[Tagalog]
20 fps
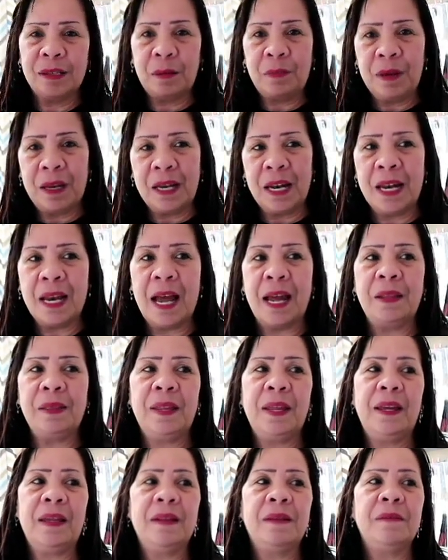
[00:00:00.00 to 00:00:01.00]
sabihin
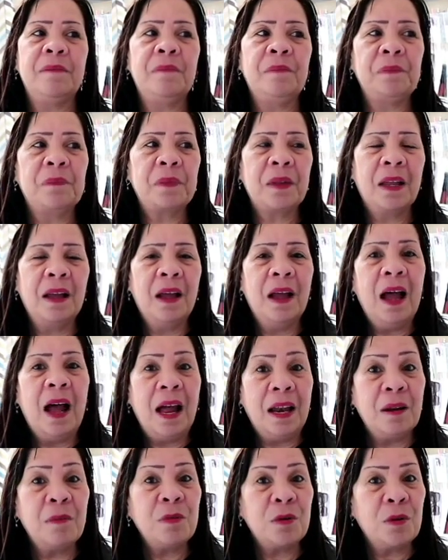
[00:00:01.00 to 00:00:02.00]
natin,
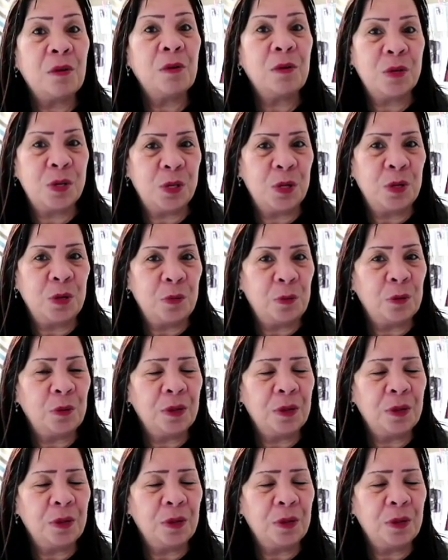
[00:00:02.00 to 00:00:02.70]
alam ko gusto nyo